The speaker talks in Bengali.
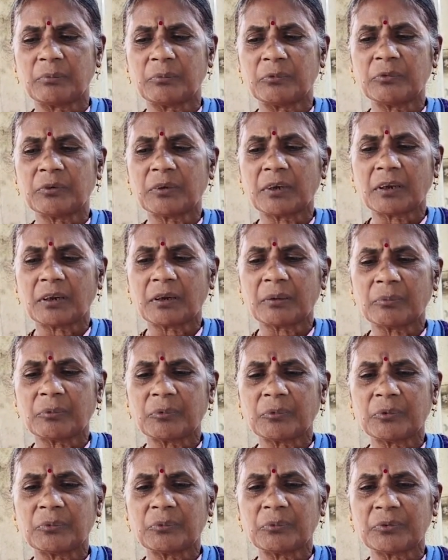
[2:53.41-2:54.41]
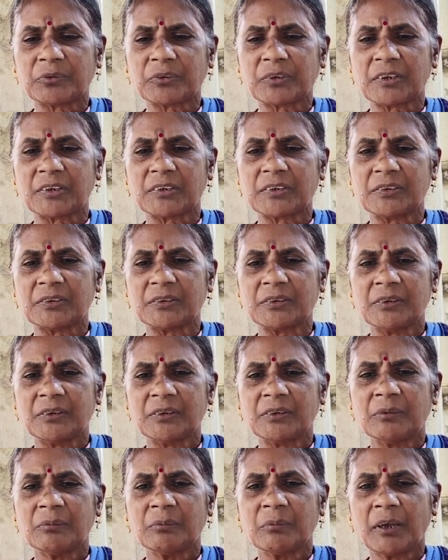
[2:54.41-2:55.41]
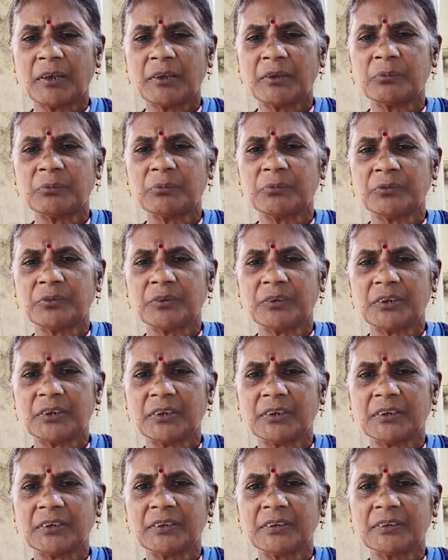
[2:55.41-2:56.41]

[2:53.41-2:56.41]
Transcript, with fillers: মন খারাপ করে বসে আছি মায়ের মন্দিরে